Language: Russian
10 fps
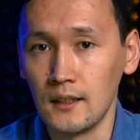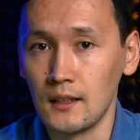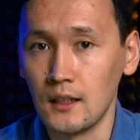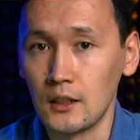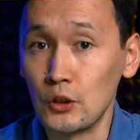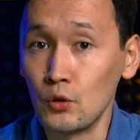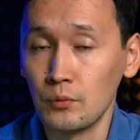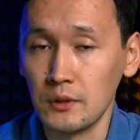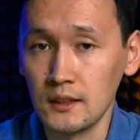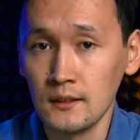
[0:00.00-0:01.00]
так как ее
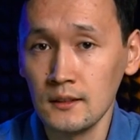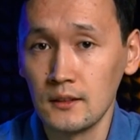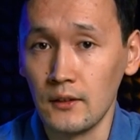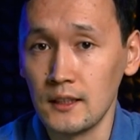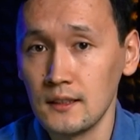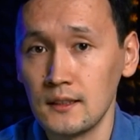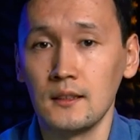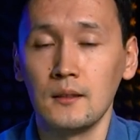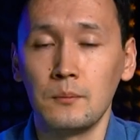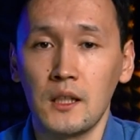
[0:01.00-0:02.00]
бизнес связан
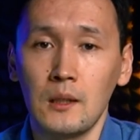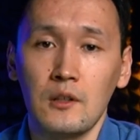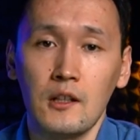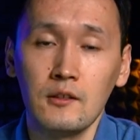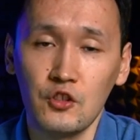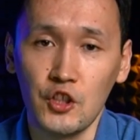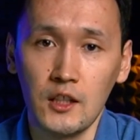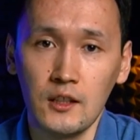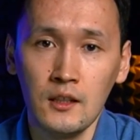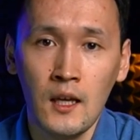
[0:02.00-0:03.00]
с парками
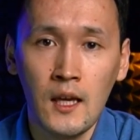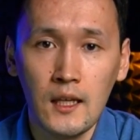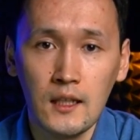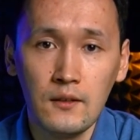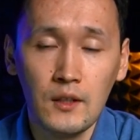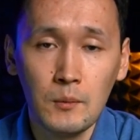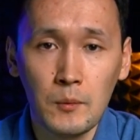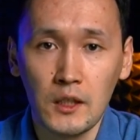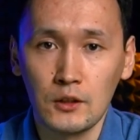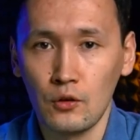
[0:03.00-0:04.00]
развлечений и
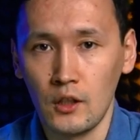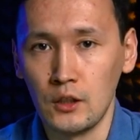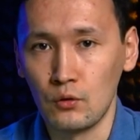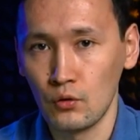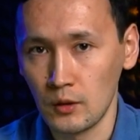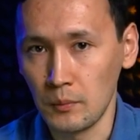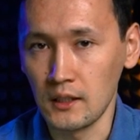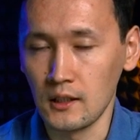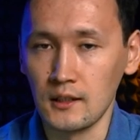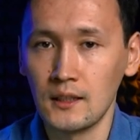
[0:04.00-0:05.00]
фильмами, которые они крутят по
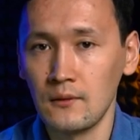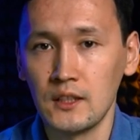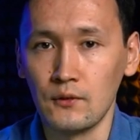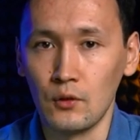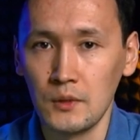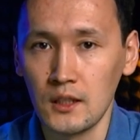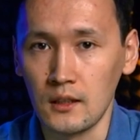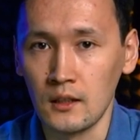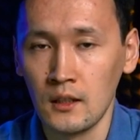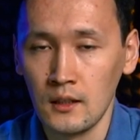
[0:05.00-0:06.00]
кинотеатрам всего мира.